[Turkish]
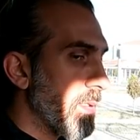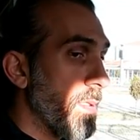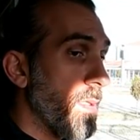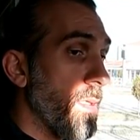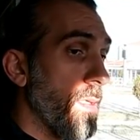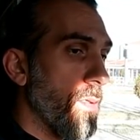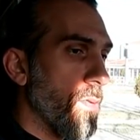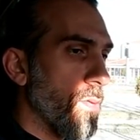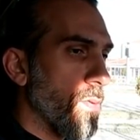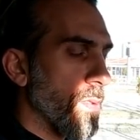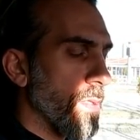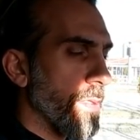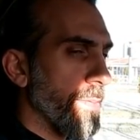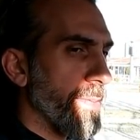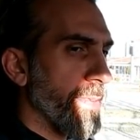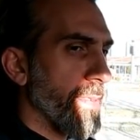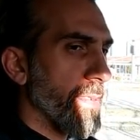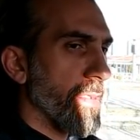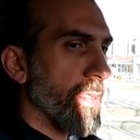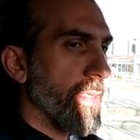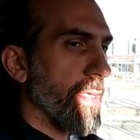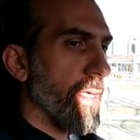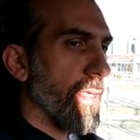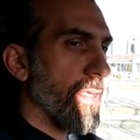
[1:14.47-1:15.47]
İyi
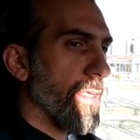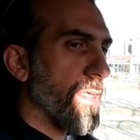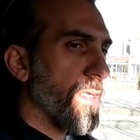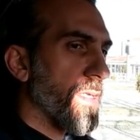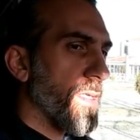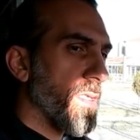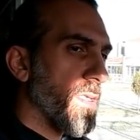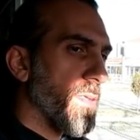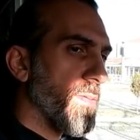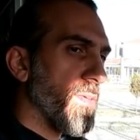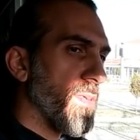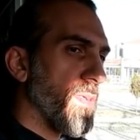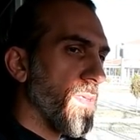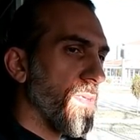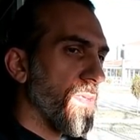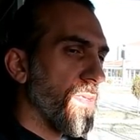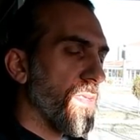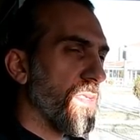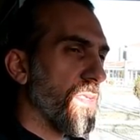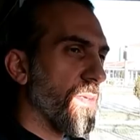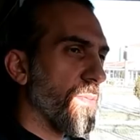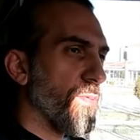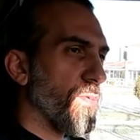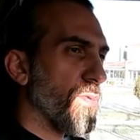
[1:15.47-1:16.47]
olabilir. Yani arada bir
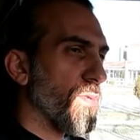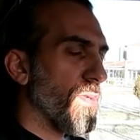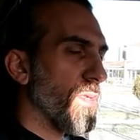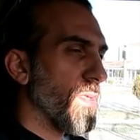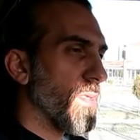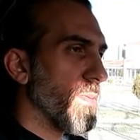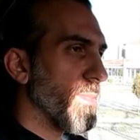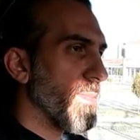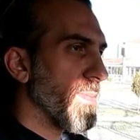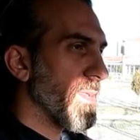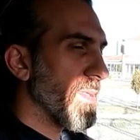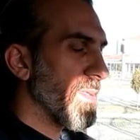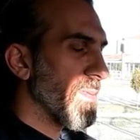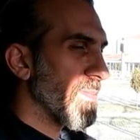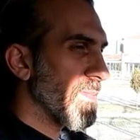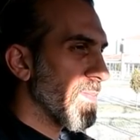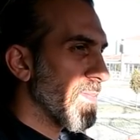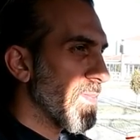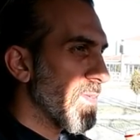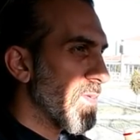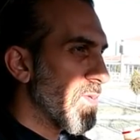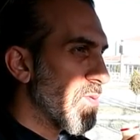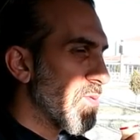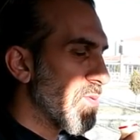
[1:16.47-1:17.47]
kitap okuyalım.
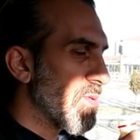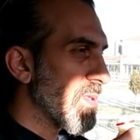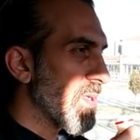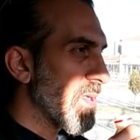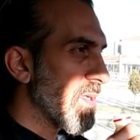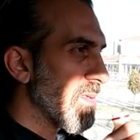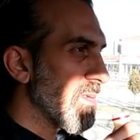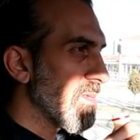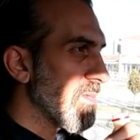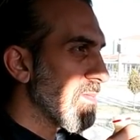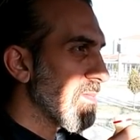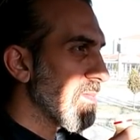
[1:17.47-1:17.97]
Güzel.